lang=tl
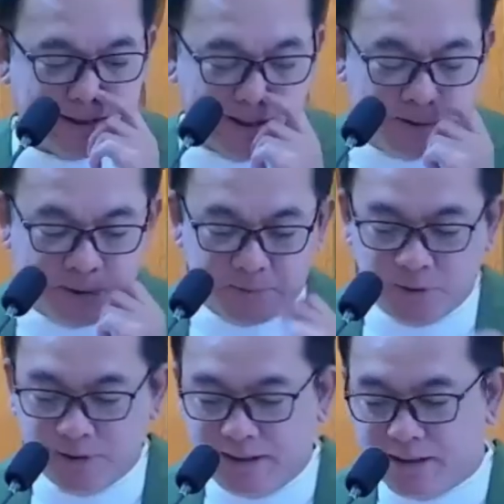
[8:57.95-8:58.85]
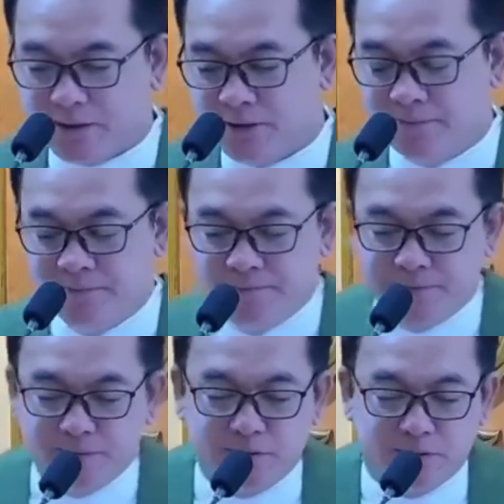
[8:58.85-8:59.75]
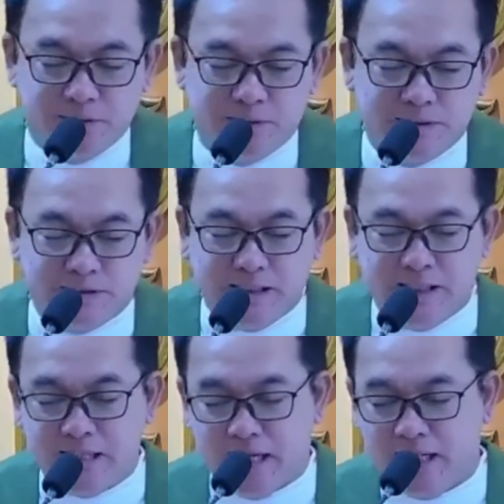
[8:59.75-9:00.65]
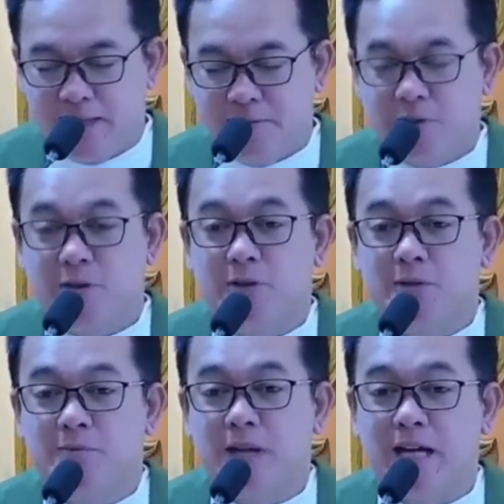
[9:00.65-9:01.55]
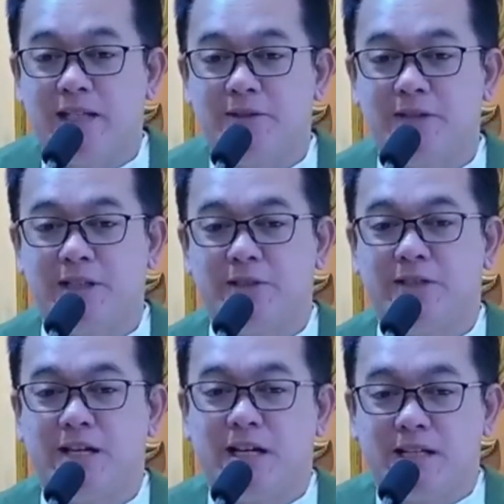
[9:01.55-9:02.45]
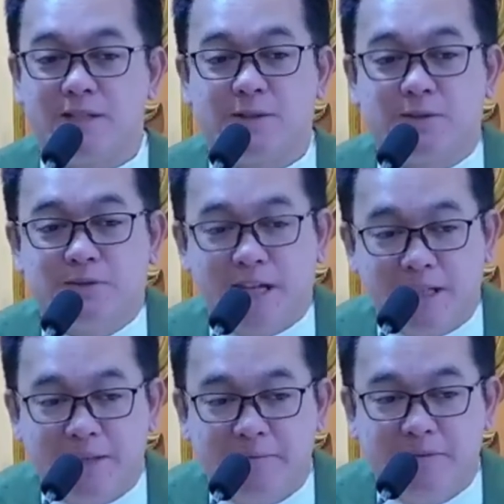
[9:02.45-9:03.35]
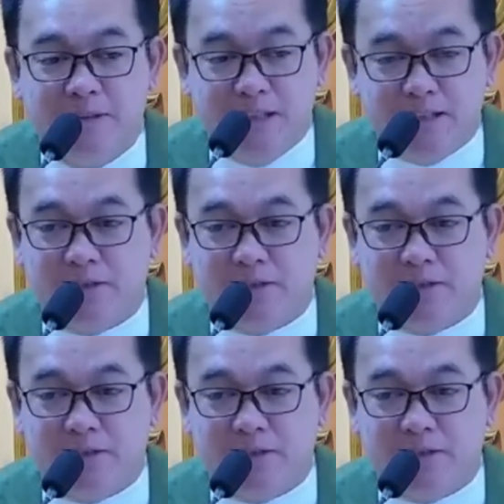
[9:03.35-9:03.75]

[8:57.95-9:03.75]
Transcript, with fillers: dating ko po dito nung inaalam ko kung paano kayo nakaka-survive